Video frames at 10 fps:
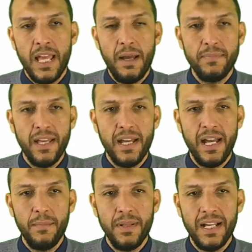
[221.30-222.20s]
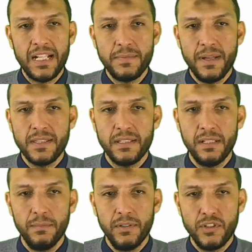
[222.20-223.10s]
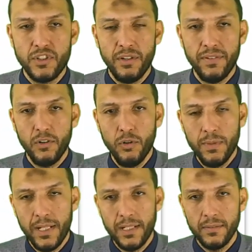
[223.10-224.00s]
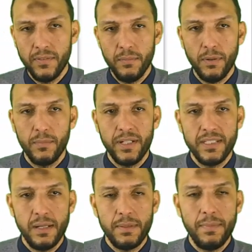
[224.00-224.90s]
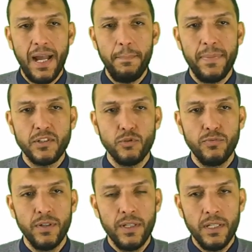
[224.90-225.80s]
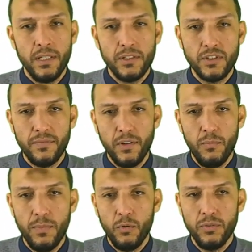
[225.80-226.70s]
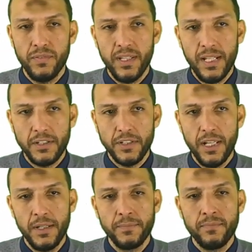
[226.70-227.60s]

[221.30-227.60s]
هبدا اعمل حاجه اسمها سيت اب للجافا هوم لان في برامج كتيره بتبقى حابه تشوف الجافا هوم موجود فين عشان